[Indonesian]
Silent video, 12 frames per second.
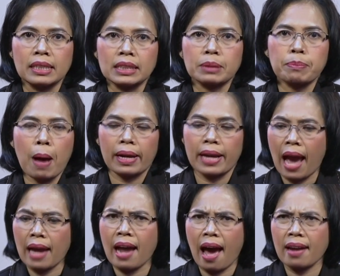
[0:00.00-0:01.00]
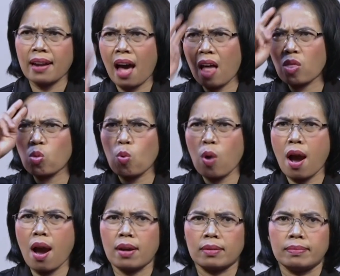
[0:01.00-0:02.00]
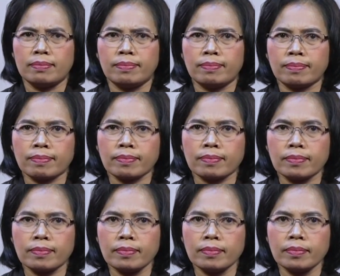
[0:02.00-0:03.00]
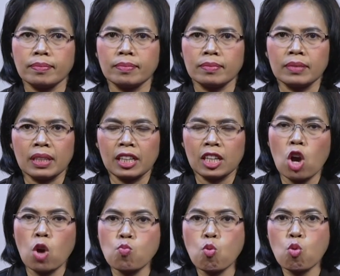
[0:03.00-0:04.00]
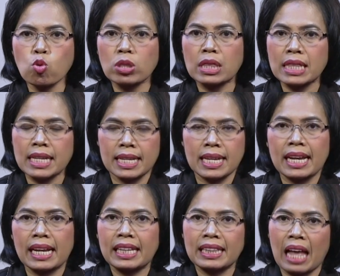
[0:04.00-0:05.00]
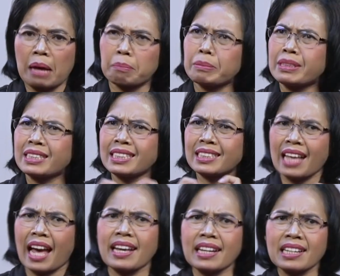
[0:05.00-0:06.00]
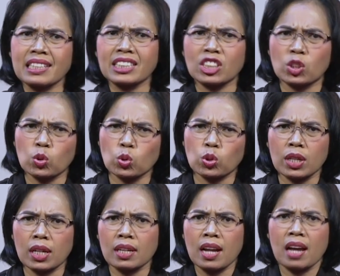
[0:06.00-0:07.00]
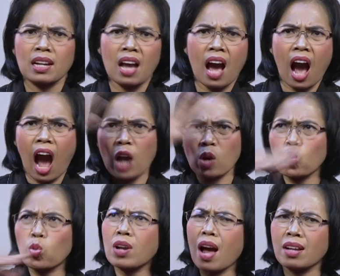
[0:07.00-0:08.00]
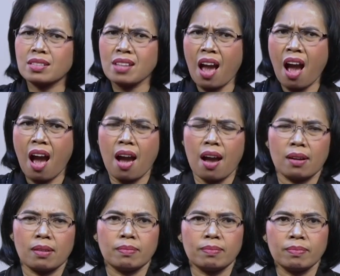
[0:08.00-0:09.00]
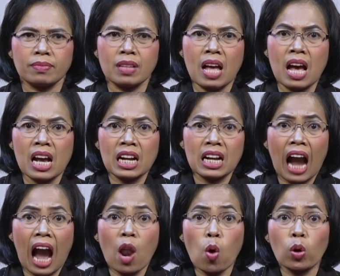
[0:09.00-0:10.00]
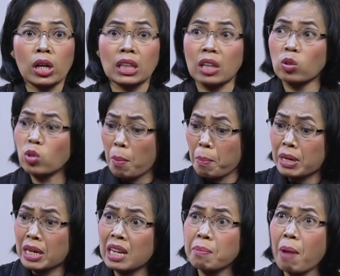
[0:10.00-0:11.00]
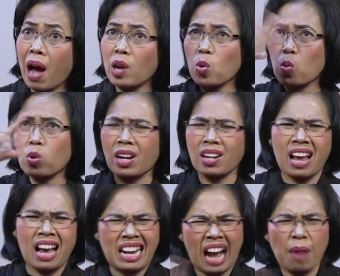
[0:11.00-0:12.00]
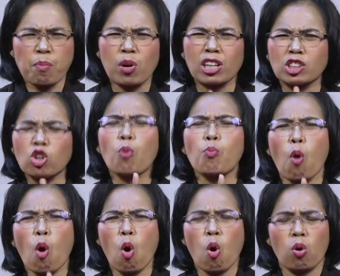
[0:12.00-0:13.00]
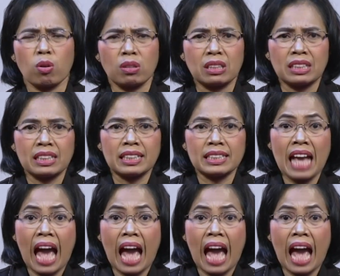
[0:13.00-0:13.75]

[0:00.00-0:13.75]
Karena kerendahan hati serta kesiapan menjadi hamba adalah bukti kita mencintai Kristus serta menghargai anugerahnya. Makin kita menerima anugerahnya, kita nggak bisa sombong, saudara. Makin kita mencintai dia, makin kita sadar, saya bukan siapa-siapa, saya boleh ada